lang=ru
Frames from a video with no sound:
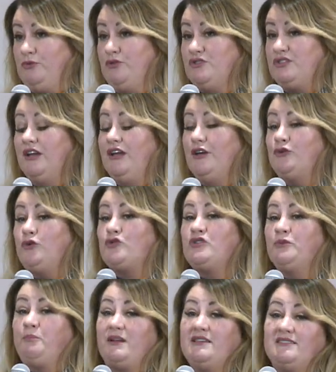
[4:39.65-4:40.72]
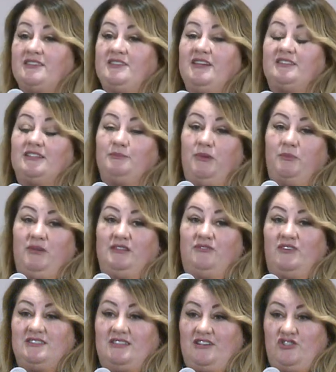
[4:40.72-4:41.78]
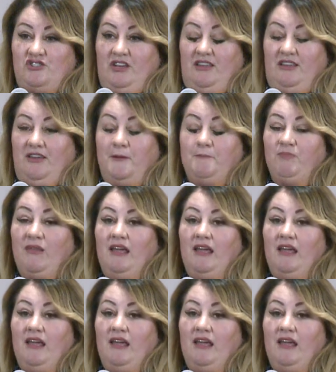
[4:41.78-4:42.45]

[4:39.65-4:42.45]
То есть, должен произойти этот момент возрождения.